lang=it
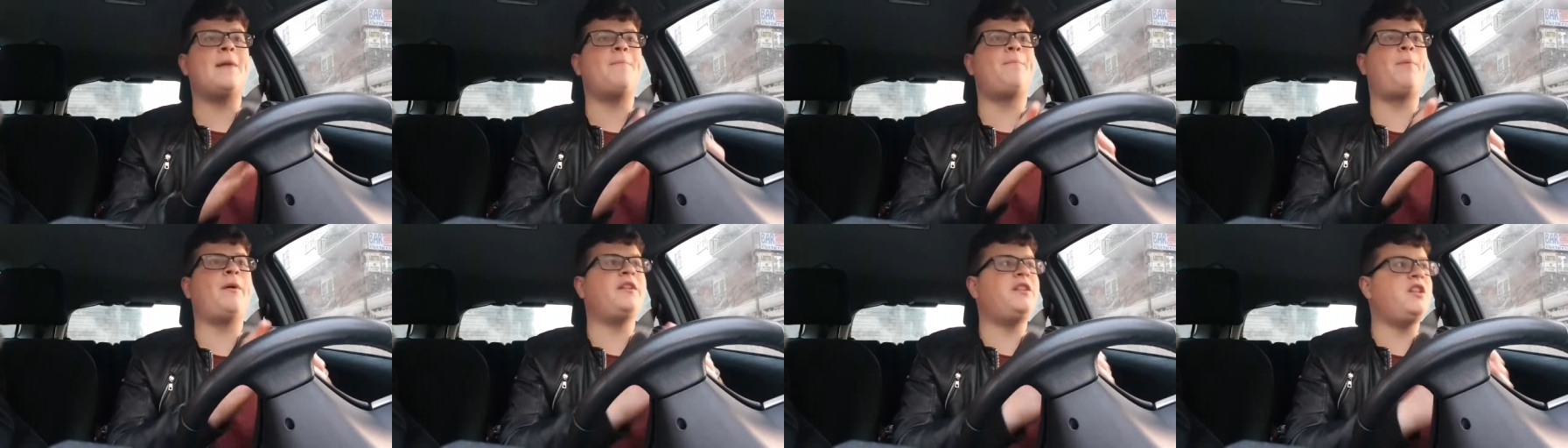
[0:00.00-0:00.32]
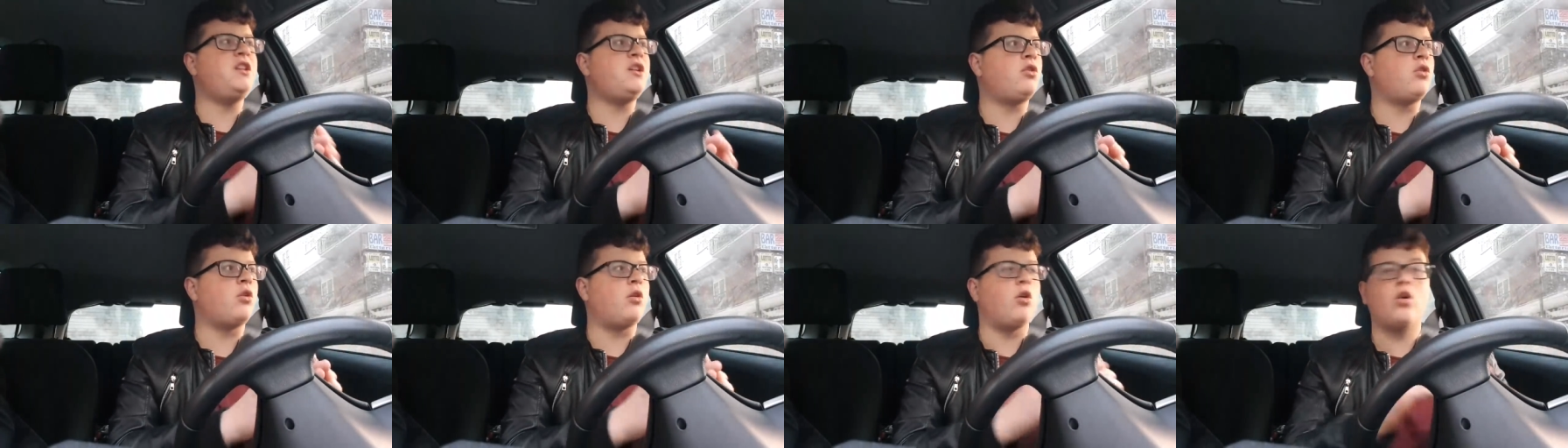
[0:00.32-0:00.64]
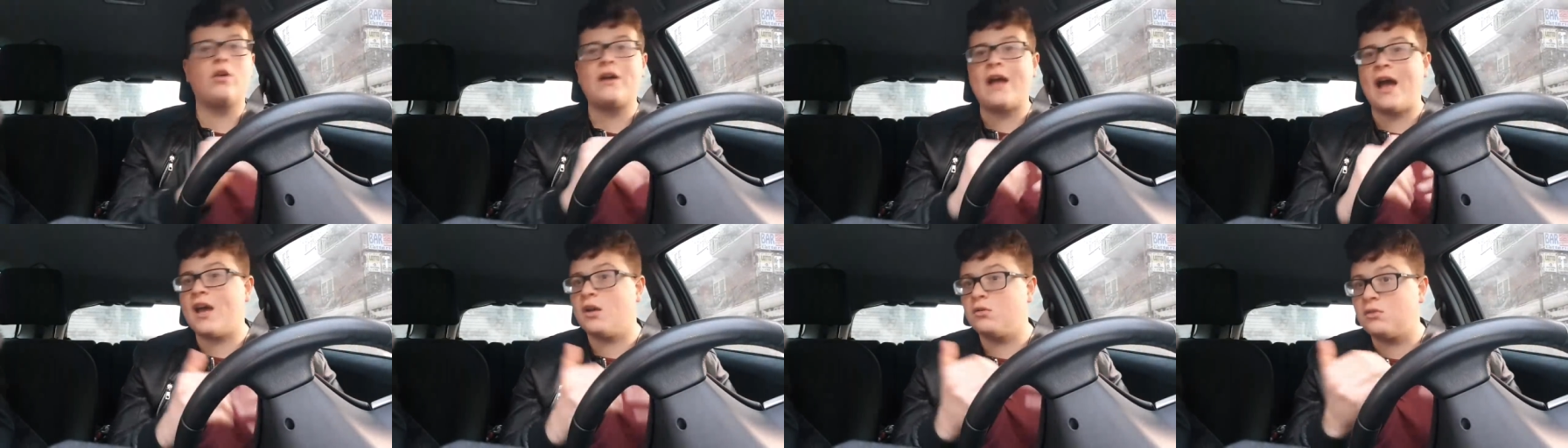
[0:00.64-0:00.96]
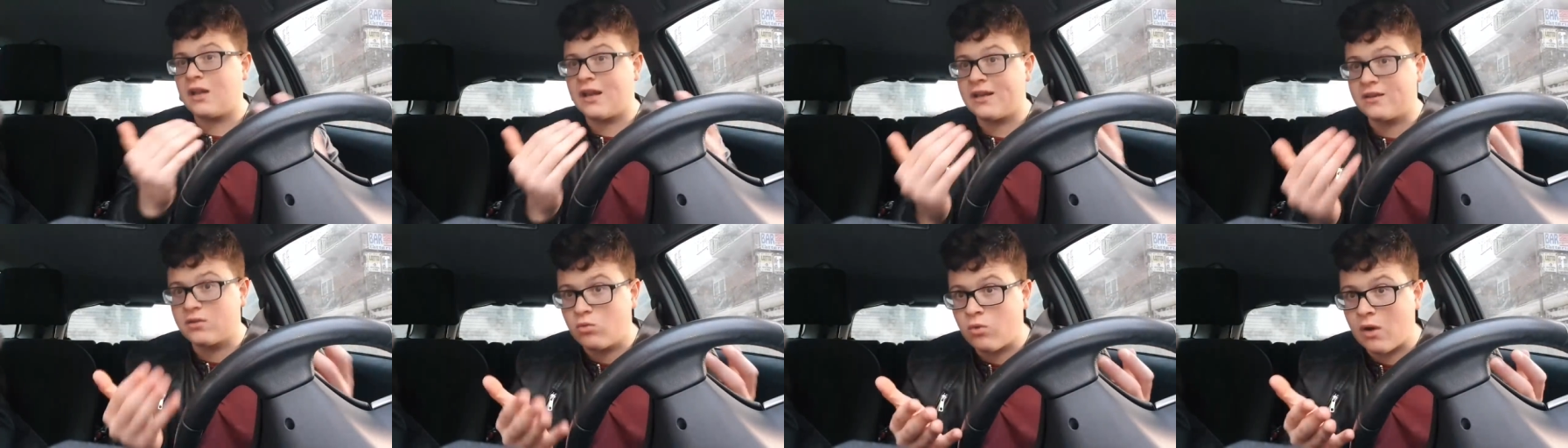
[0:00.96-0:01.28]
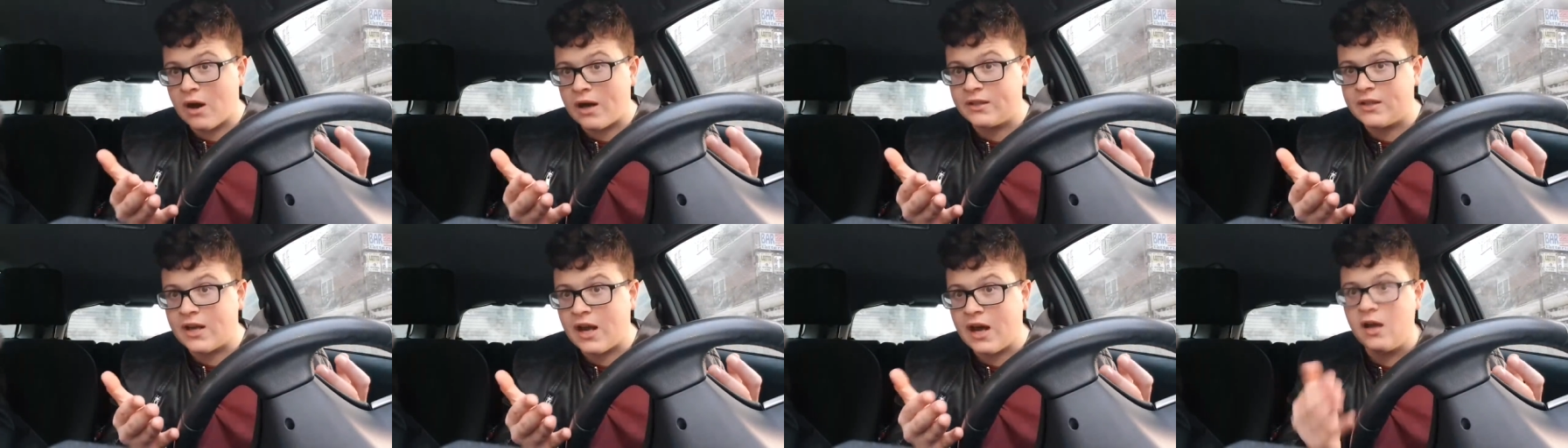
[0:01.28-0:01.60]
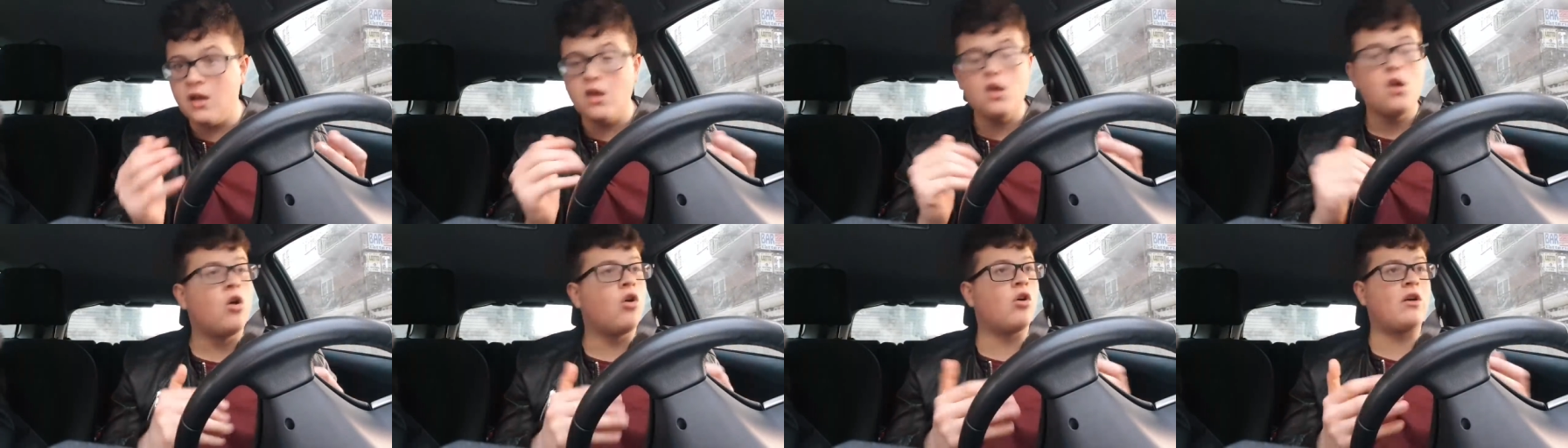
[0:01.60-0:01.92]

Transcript: Che poi dico, ok, aiuta la squadra,